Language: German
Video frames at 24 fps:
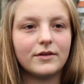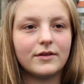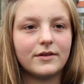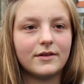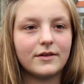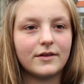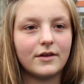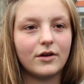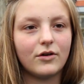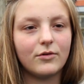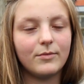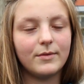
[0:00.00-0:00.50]

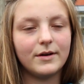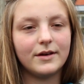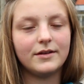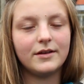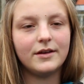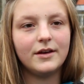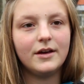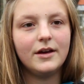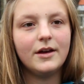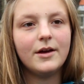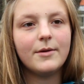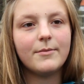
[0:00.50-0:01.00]
es ist auch
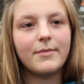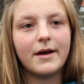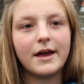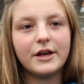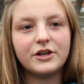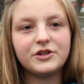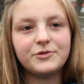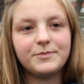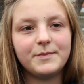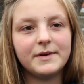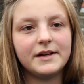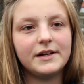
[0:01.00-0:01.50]
mit
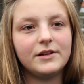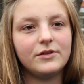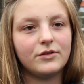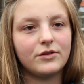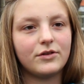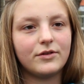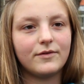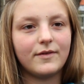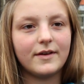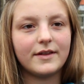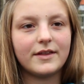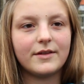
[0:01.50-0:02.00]
Beispielen
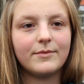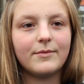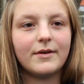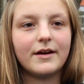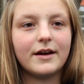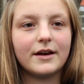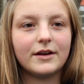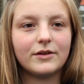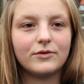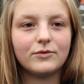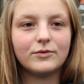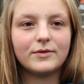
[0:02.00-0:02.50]
und sowas
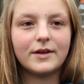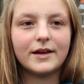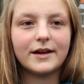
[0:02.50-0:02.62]
immer recht gut